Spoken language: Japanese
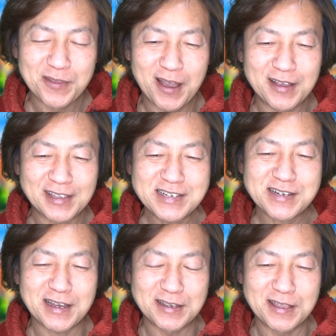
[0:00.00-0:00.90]
はい。確
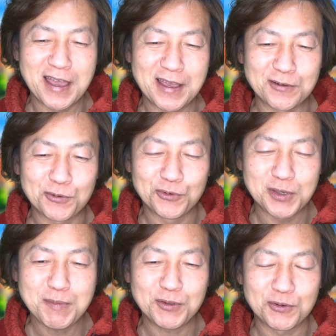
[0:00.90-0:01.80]
かにね、この
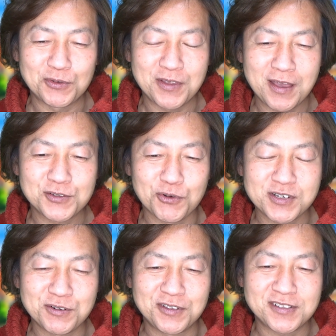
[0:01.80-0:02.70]
今のね
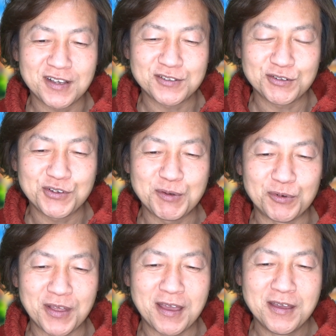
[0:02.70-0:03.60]
ソーシャルディスタンスグリも
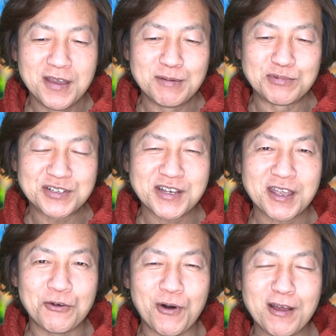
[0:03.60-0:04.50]
ねぶっちゃ
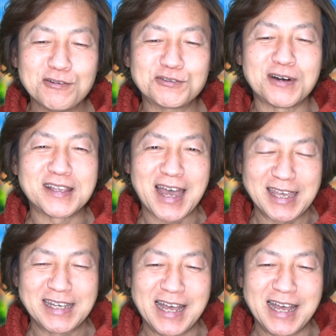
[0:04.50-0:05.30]
け悪くはない